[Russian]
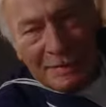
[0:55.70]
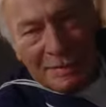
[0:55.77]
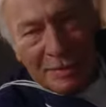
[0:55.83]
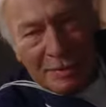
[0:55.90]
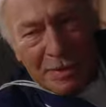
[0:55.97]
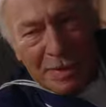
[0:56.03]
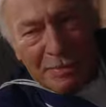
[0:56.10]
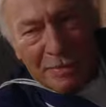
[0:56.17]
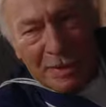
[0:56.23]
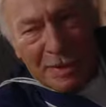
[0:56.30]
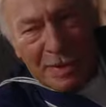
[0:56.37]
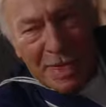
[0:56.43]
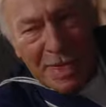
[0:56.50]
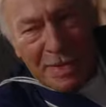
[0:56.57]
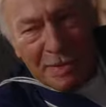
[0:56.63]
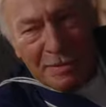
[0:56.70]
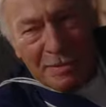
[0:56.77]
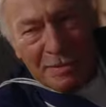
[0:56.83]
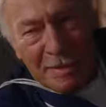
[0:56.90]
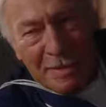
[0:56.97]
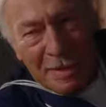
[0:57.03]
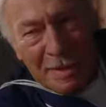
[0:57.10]
Ты понимаешь не
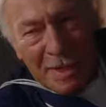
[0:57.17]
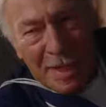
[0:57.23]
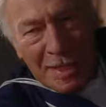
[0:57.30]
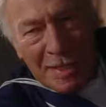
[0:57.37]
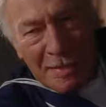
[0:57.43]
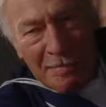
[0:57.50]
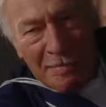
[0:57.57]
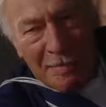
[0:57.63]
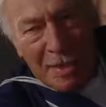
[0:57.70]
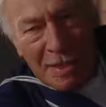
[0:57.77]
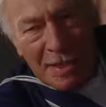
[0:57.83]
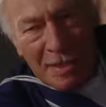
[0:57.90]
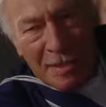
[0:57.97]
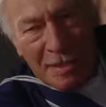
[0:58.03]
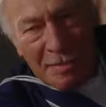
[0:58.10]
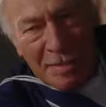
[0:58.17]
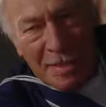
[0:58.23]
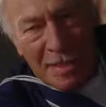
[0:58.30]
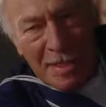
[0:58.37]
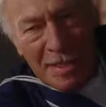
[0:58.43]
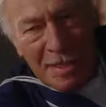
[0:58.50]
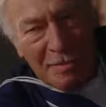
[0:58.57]
хуже меня, что свет в
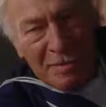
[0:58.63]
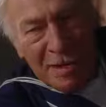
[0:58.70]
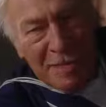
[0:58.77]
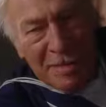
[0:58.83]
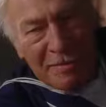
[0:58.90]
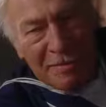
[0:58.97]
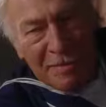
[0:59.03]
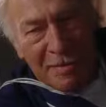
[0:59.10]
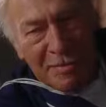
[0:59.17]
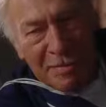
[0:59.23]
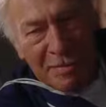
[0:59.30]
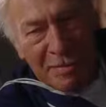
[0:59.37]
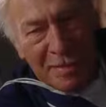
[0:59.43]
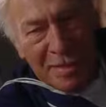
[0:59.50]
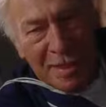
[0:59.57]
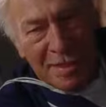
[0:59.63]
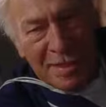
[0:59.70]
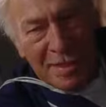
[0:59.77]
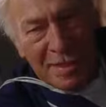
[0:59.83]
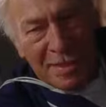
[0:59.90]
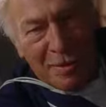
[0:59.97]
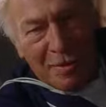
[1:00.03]
Барселоне совсем не такой, как
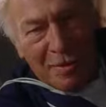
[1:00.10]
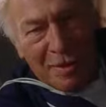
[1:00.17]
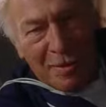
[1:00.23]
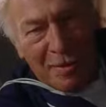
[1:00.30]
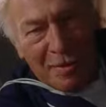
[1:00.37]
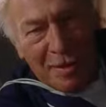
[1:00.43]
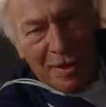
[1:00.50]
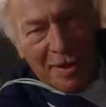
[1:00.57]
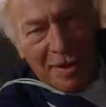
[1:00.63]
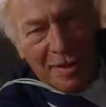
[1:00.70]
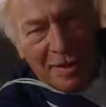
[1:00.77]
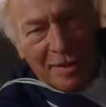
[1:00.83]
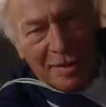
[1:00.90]
свет в Токио.